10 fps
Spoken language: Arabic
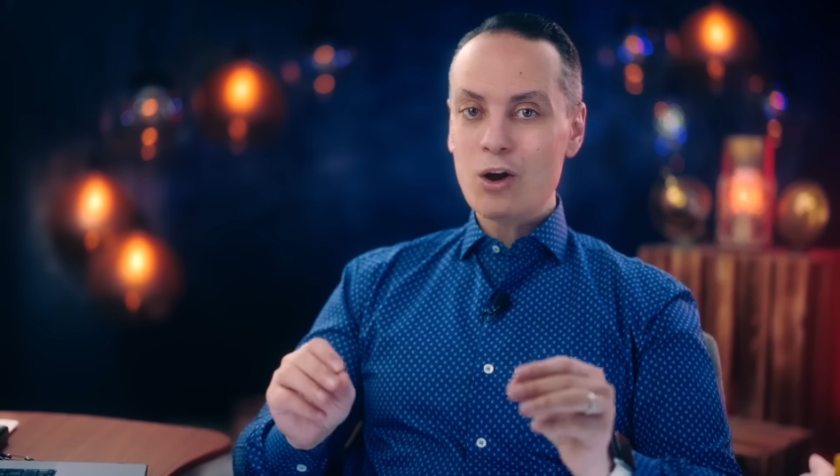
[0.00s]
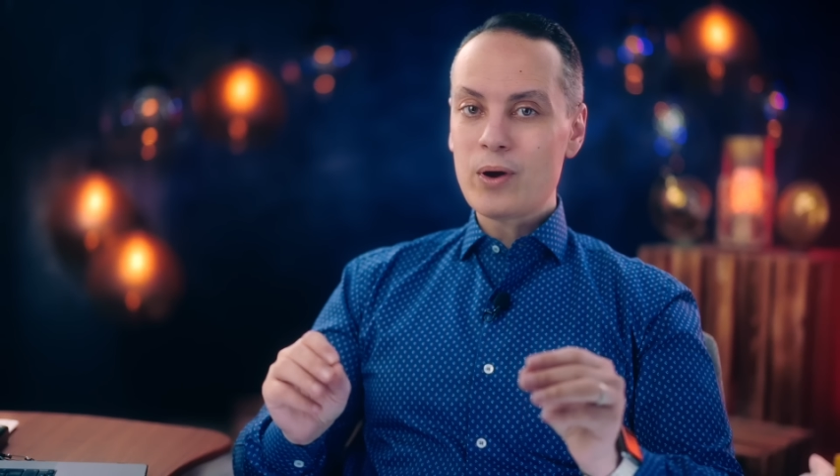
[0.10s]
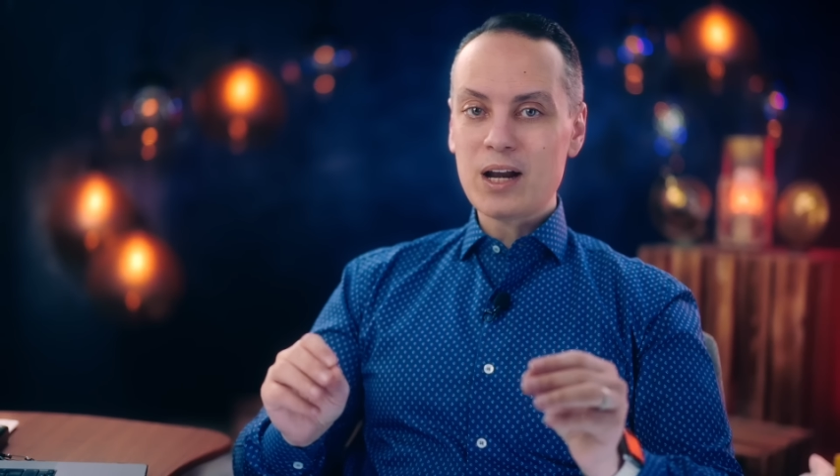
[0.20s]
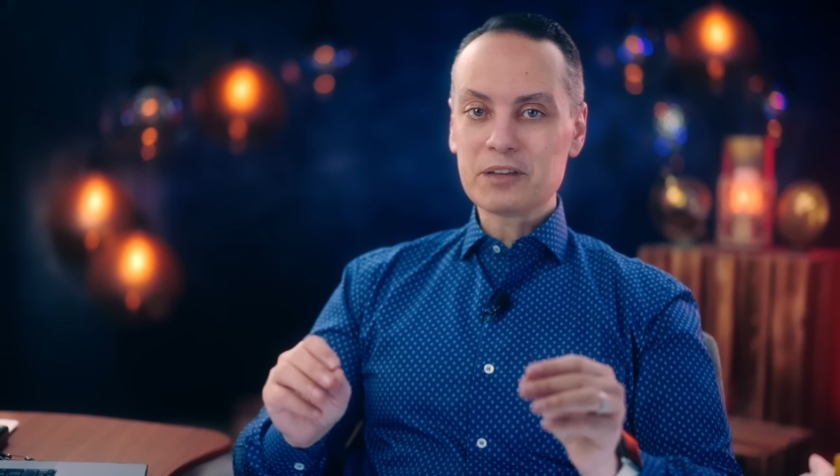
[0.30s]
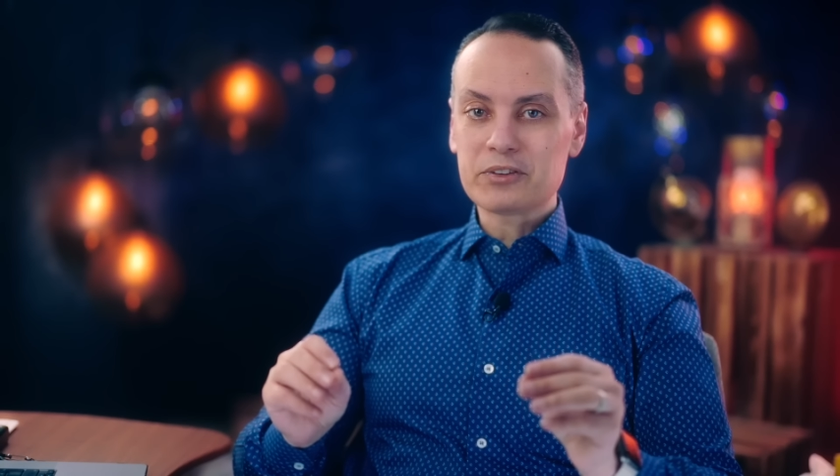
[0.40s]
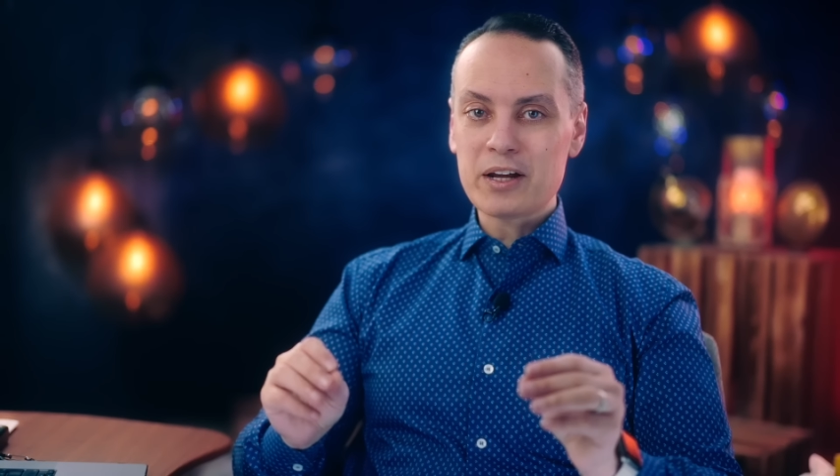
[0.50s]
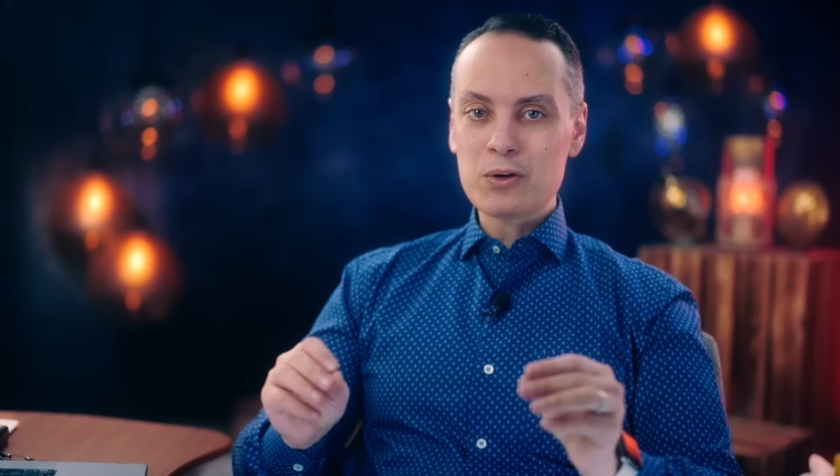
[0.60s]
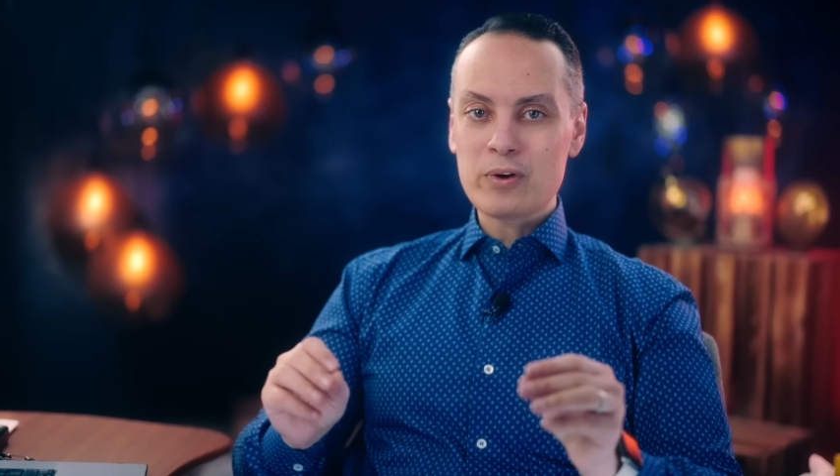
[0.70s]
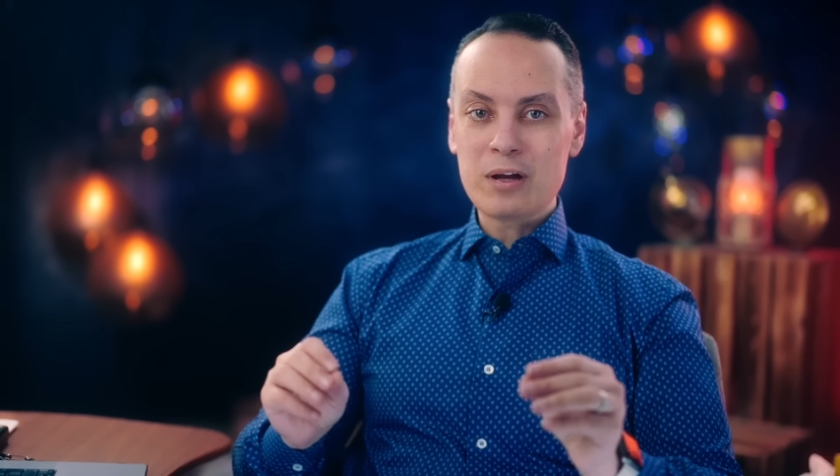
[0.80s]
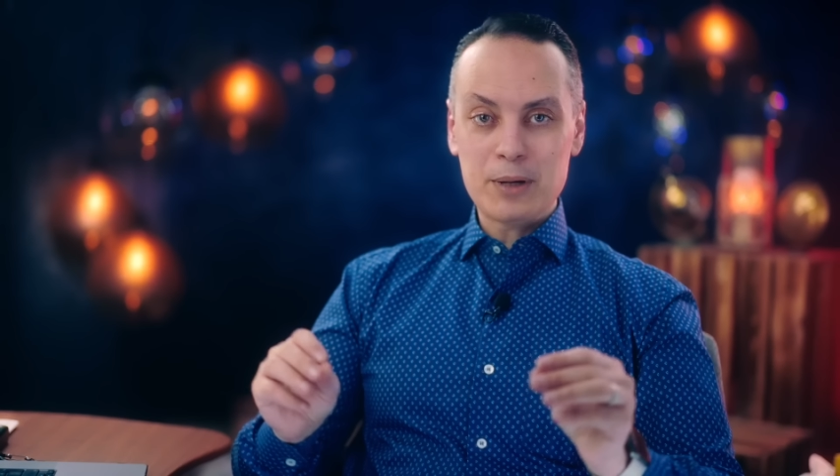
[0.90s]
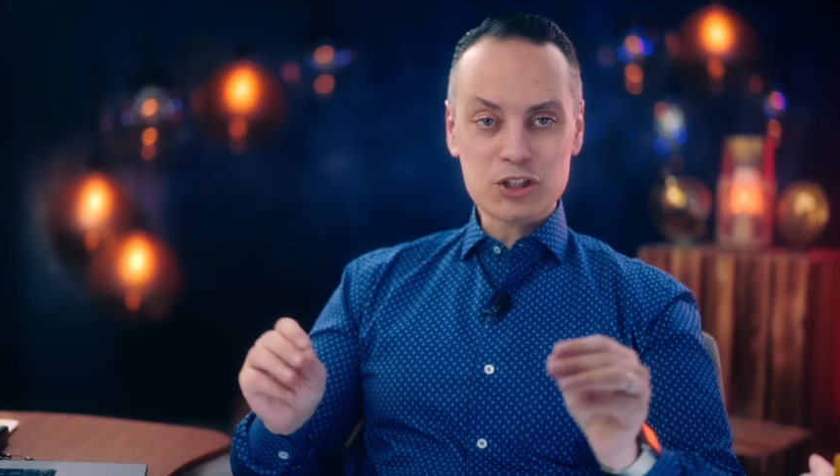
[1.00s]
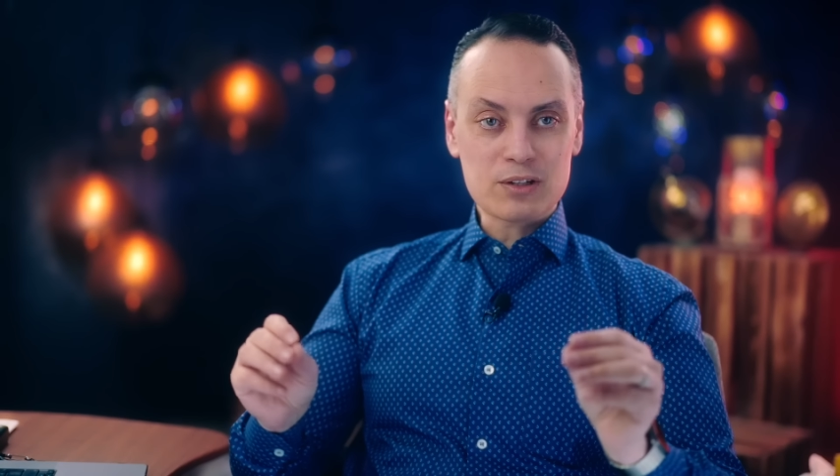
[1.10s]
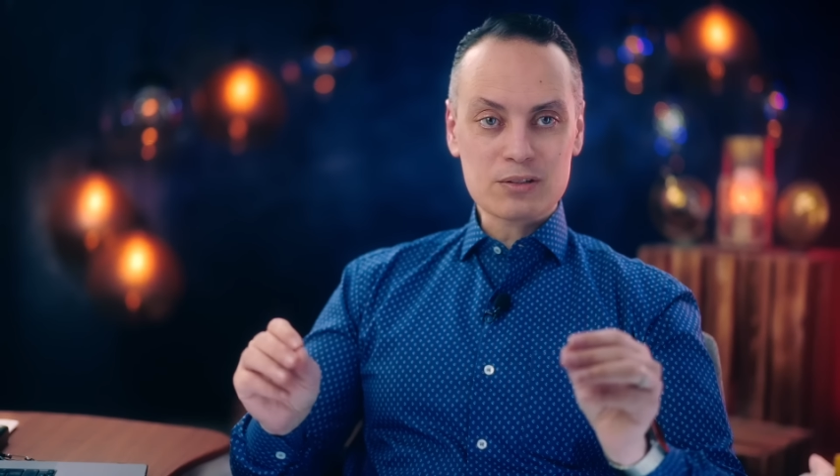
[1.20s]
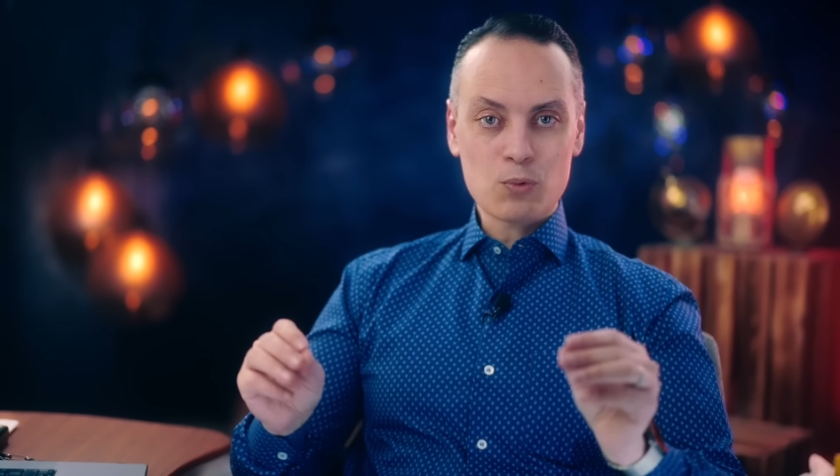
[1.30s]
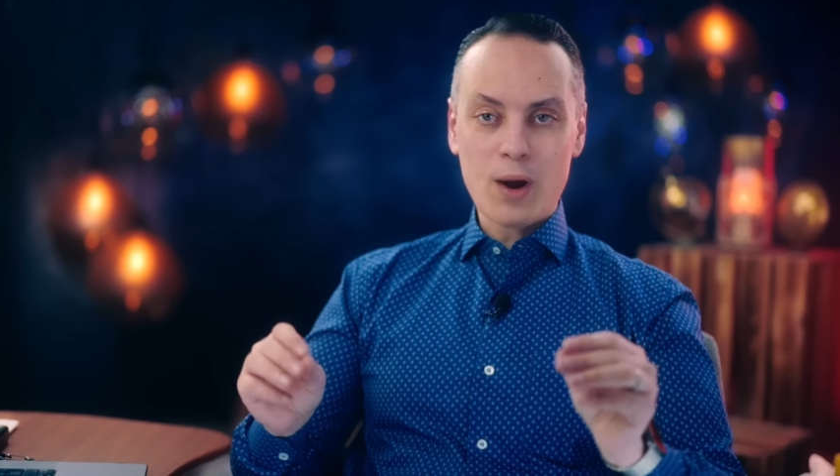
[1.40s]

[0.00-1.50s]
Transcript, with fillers: هو اللي عن طريقه البشر